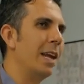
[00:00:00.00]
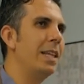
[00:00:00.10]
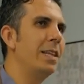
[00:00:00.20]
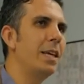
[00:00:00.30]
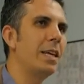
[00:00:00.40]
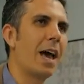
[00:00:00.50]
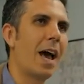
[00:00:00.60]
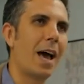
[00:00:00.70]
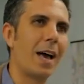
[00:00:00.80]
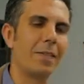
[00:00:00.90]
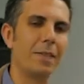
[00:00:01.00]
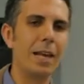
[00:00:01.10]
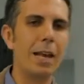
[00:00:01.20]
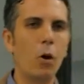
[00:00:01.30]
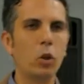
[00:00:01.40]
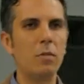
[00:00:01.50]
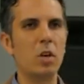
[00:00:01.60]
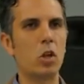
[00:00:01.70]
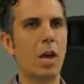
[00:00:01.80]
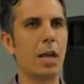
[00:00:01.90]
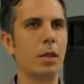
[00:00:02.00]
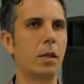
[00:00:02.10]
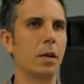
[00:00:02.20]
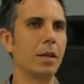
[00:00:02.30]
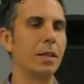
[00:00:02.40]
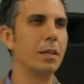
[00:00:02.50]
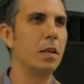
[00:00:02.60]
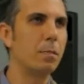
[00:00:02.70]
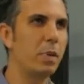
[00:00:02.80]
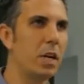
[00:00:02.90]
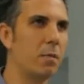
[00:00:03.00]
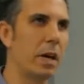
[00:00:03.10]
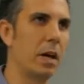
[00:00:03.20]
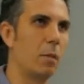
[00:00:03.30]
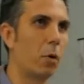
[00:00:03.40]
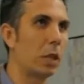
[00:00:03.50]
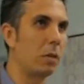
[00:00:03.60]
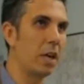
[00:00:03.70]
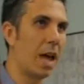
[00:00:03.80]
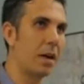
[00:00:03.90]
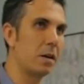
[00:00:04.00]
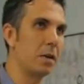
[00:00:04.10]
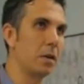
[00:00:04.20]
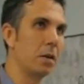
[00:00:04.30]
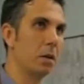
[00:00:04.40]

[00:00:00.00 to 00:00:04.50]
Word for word: Lentini ha delle ottime chance di esprimere nei prossimi anni,